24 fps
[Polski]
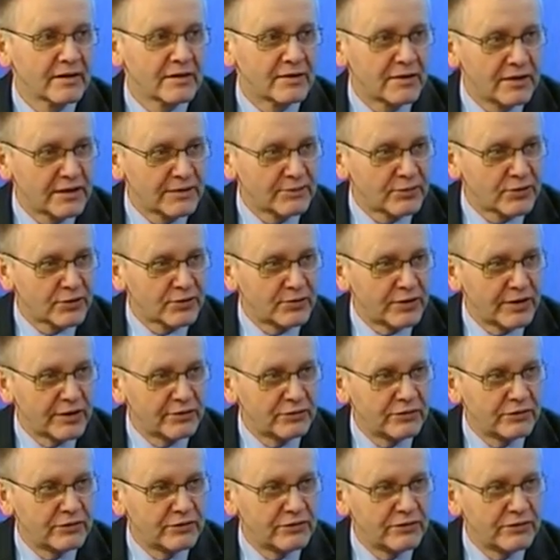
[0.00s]
tych
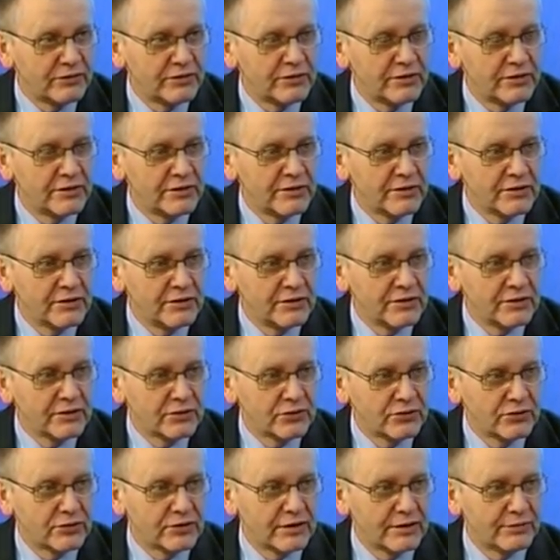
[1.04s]
problemów,
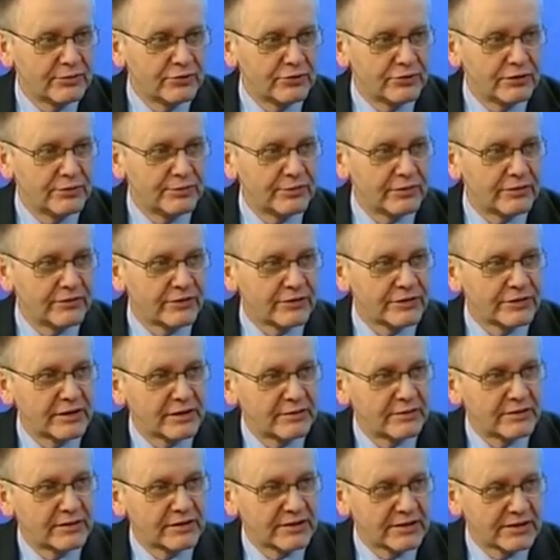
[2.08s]
które były
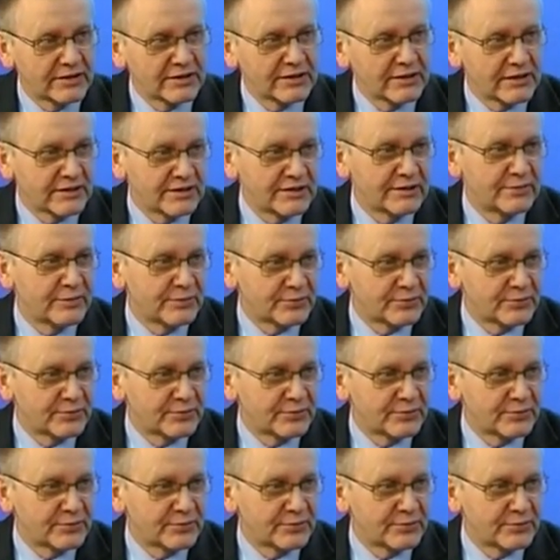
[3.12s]
powodem rezygnacji